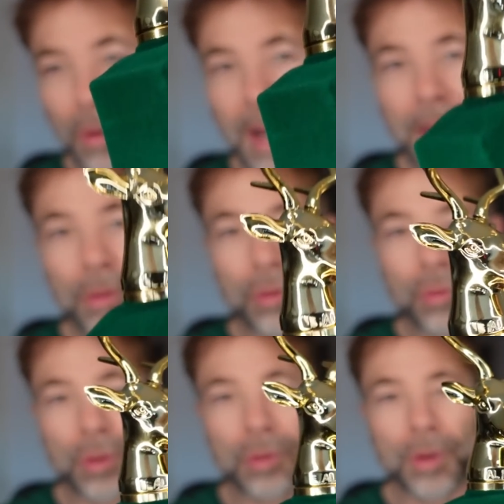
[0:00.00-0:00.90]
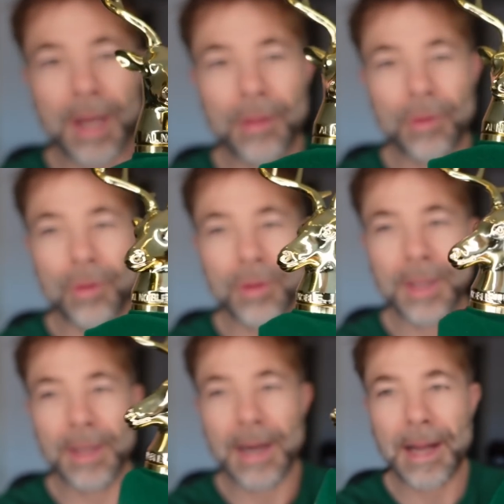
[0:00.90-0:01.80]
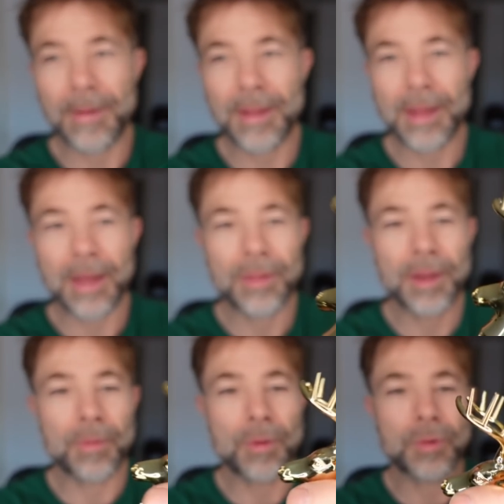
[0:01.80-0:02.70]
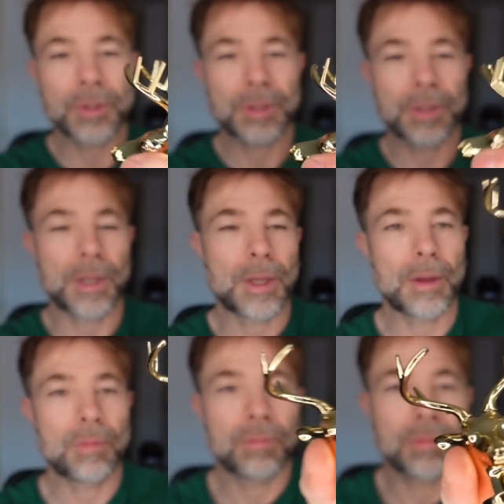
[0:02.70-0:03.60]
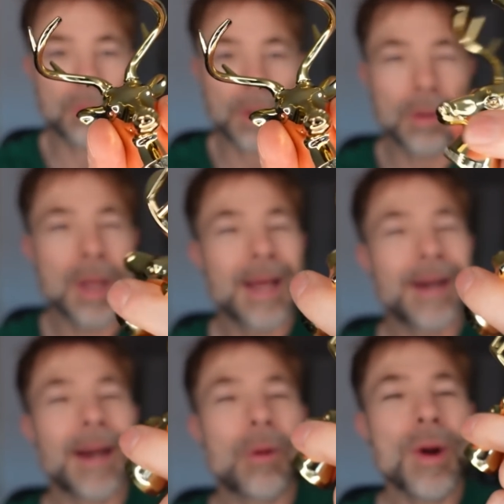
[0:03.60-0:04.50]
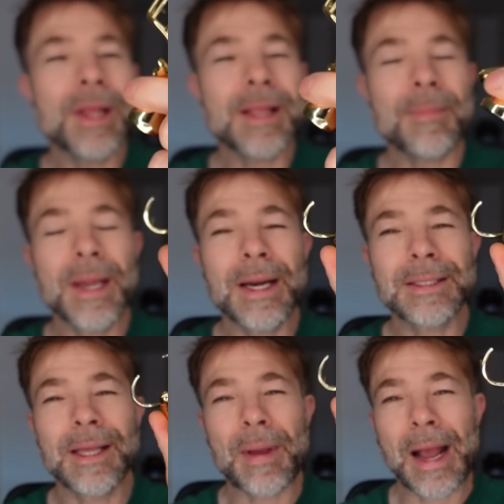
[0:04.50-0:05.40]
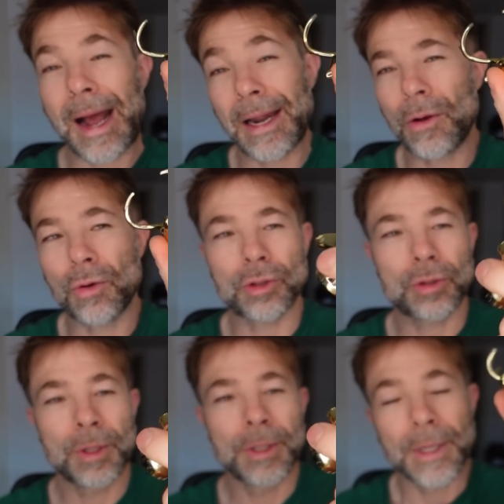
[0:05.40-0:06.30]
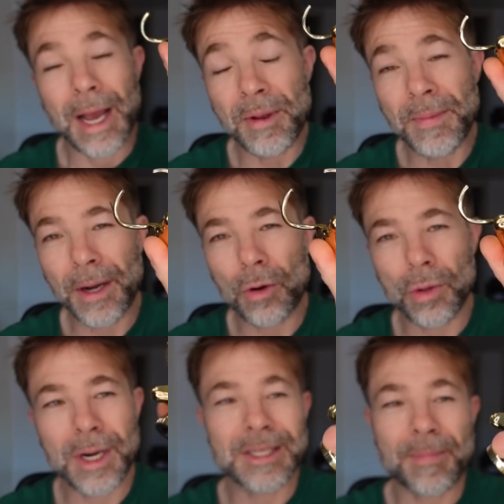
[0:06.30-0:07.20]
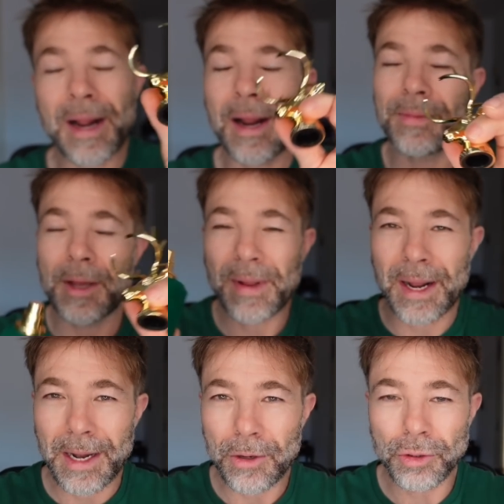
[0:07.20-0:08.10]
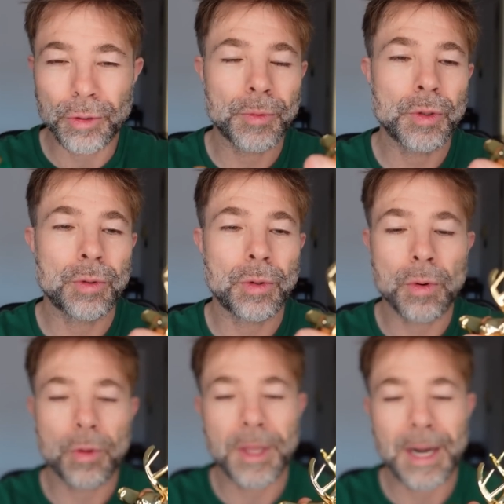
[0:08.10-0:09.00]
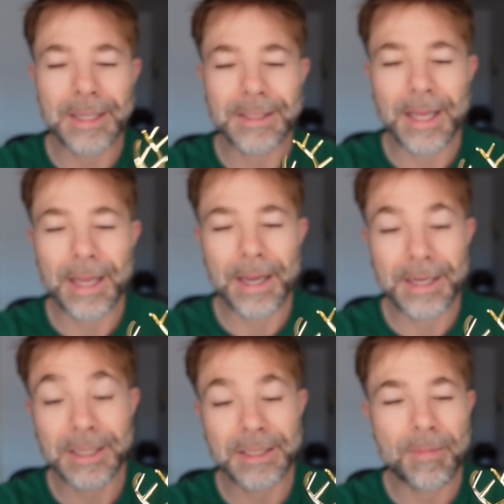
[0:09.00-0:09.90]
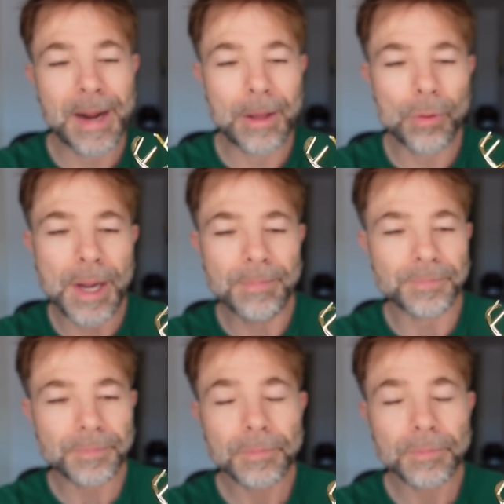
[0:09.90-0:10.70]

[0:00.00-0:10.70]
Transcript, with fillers: dorado, todo en dorado y la cabeza de ciervo pues eh, Recuerda también las de Penhaligon's. A mí me recordó las de, Penjaligons. Yo no conocía las de estas de Panadora.